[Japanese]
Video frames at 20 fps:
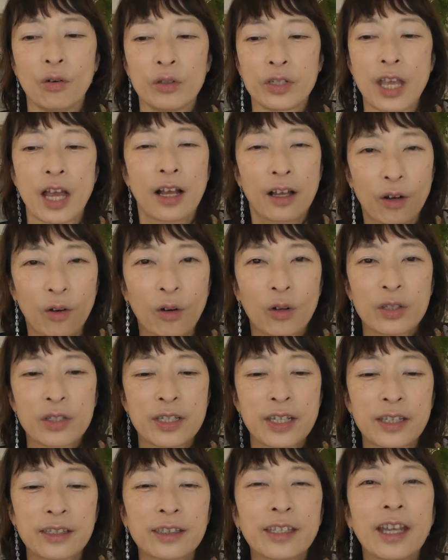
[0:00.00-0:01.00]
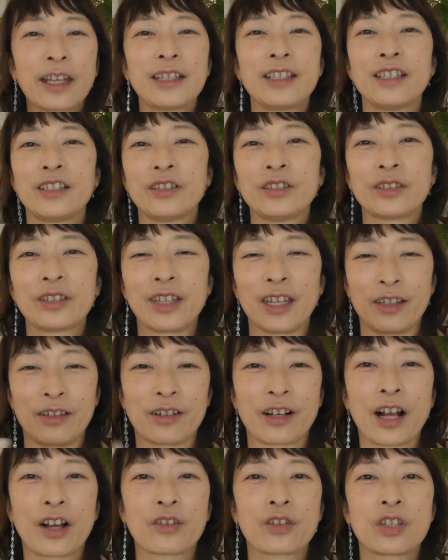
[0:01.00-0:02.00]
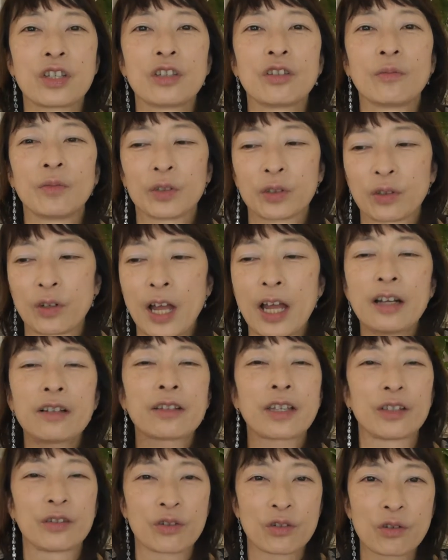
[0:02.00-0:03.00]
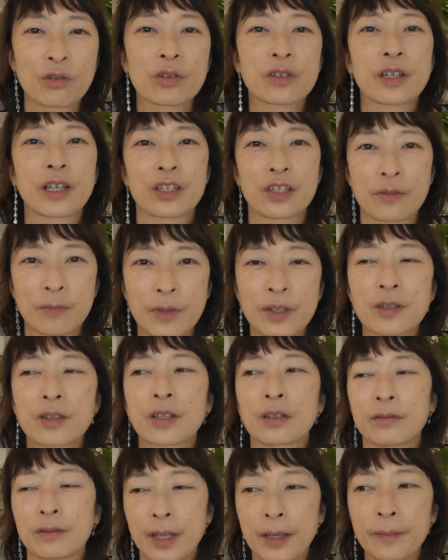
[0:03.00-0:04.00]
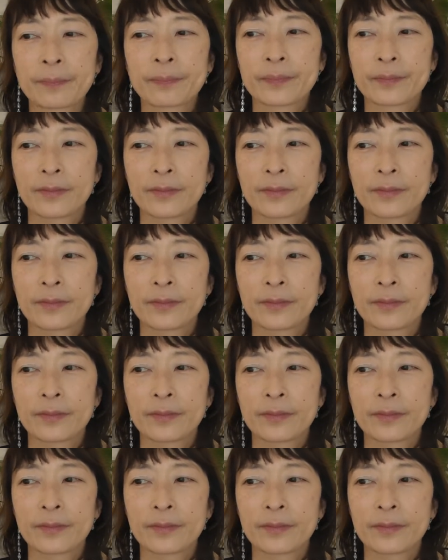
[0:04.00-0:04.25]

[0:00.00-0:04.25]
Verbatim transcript: いや絶対にいるっていう確信のもとある程度調査はしますけどね